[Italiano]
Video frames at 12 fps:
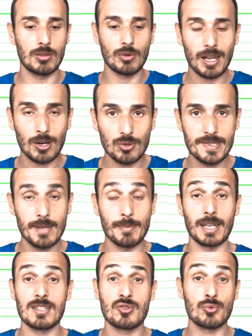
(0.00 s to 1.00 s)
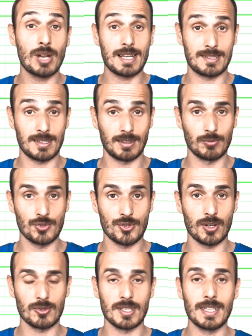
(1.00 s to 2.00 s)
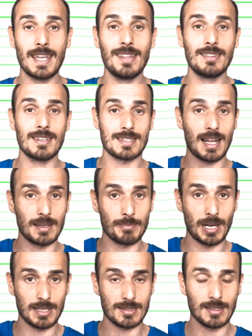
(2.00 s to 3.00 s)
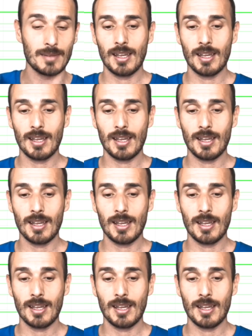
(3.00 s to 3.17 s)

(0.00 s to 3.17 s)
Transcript: non, è così, ma nessun asset funziona così, niente sale e basta.